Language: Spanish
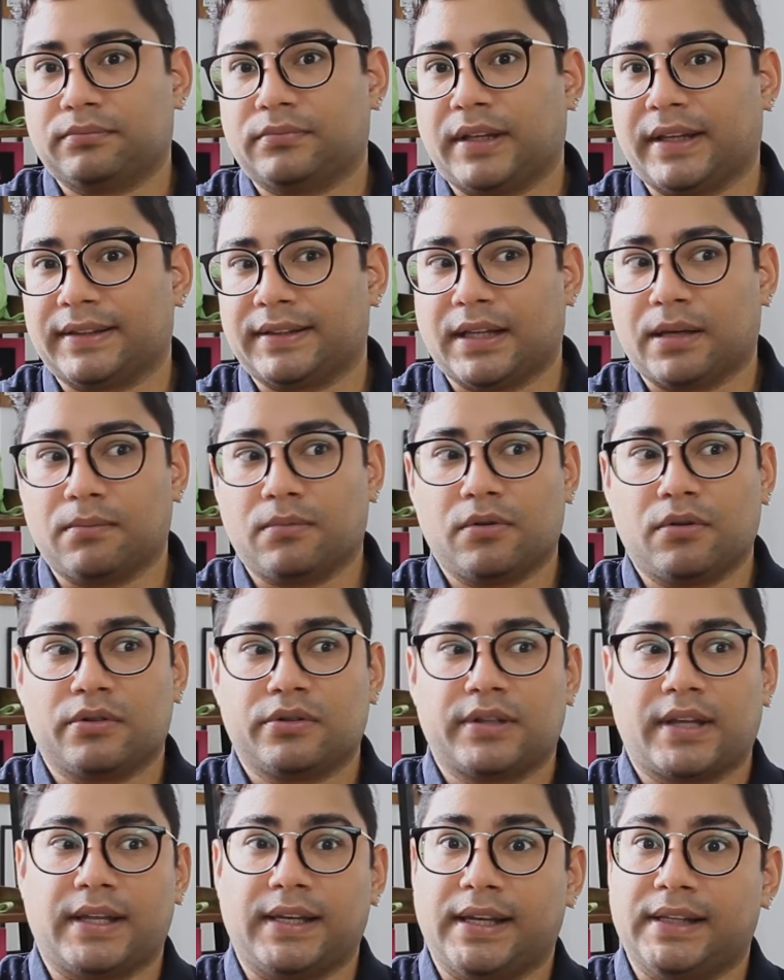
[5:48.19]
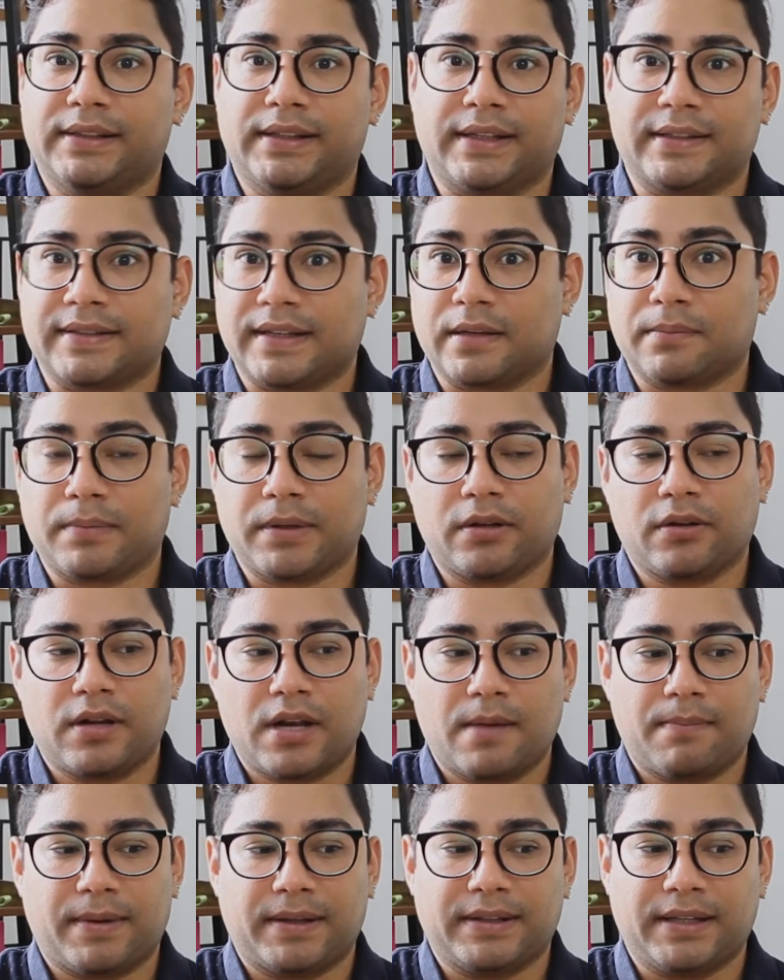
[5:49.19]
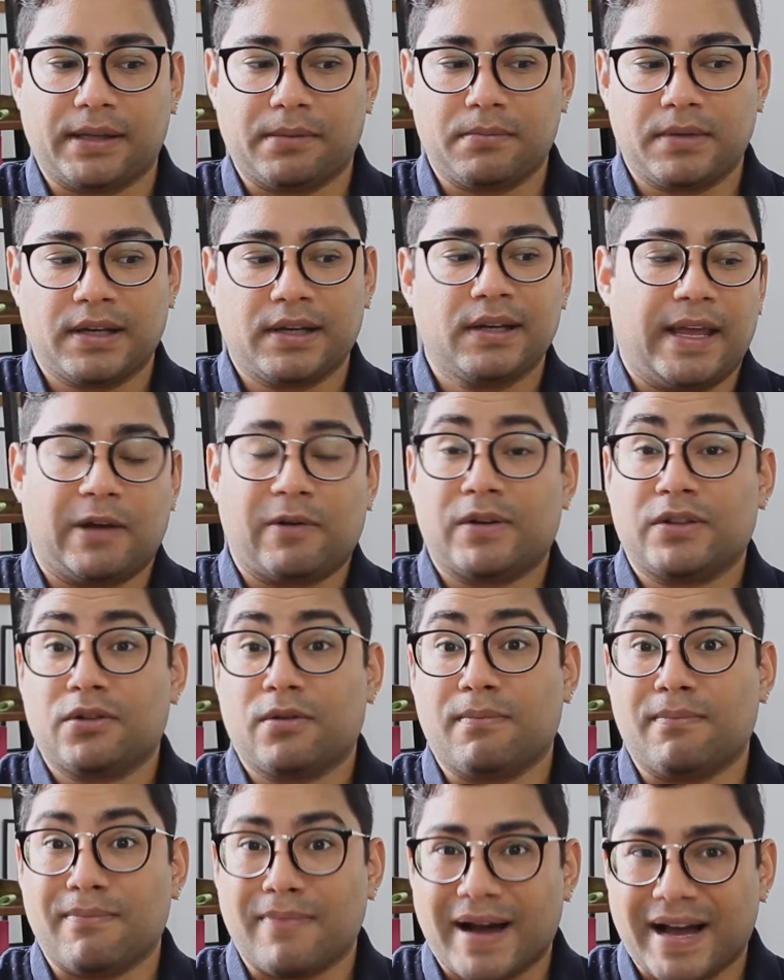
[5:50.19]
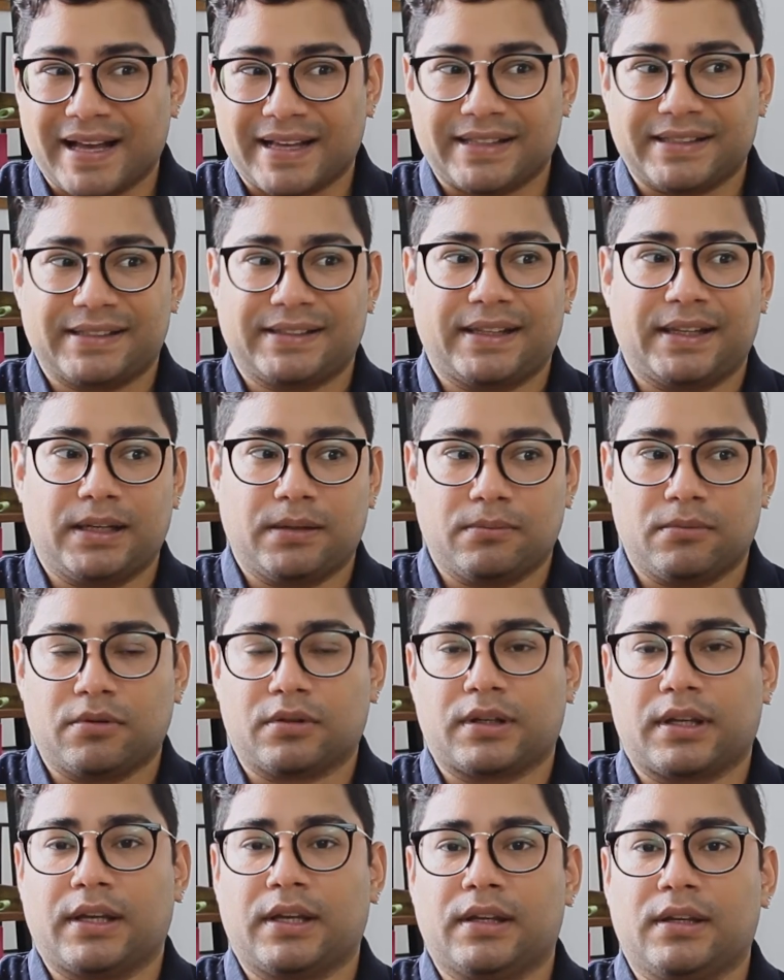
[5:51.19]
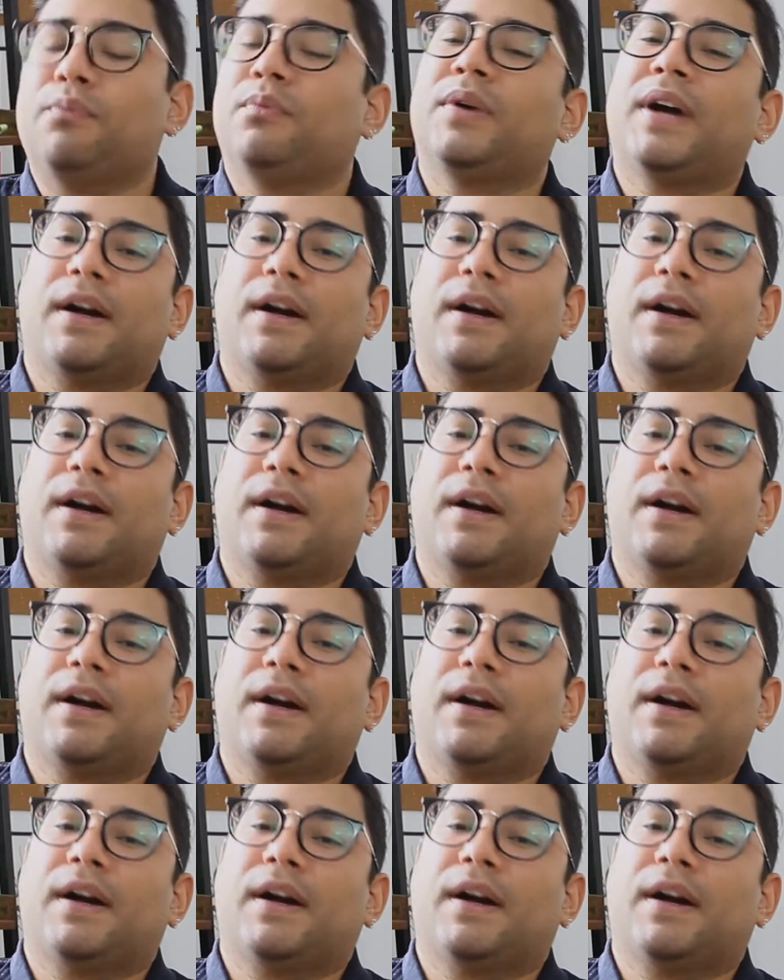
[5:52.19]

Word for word: estamos en el tercer pico de la pandemia, es cuando más tenemos que